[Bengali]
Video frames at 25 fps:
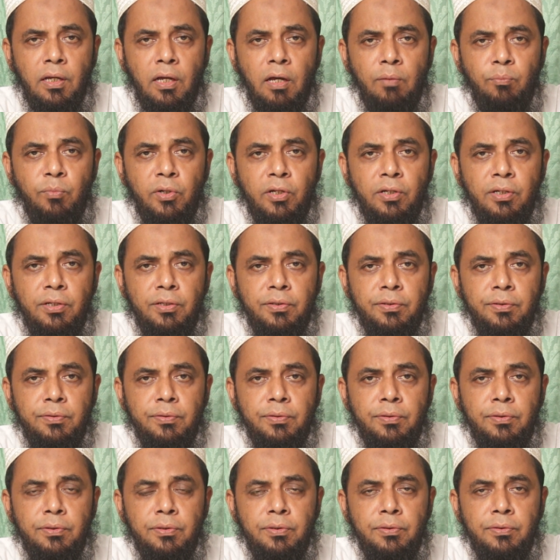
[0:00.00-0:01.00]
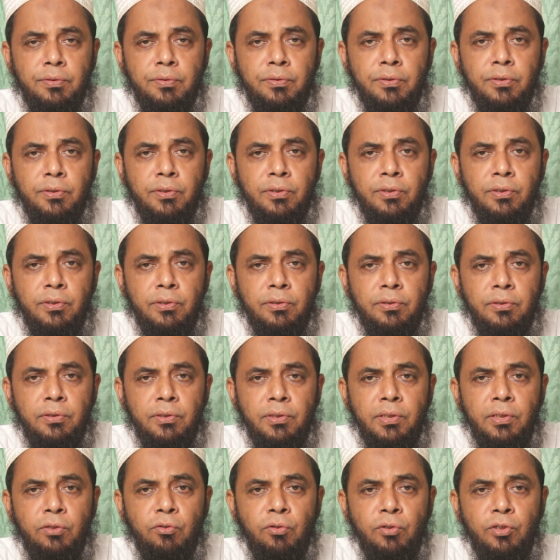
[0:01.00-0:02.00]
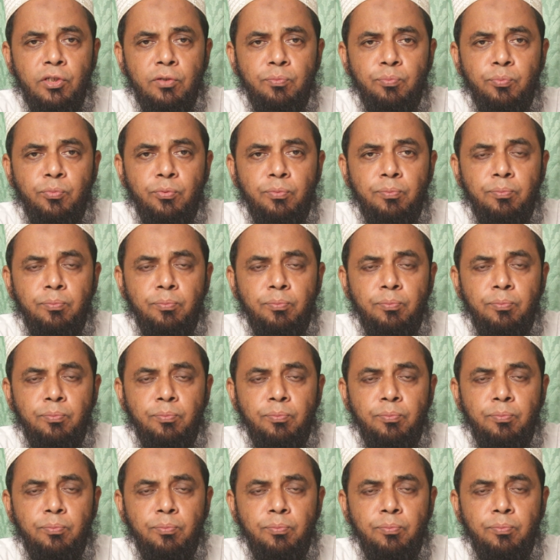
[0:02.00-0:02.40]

আমরা কী ধরনের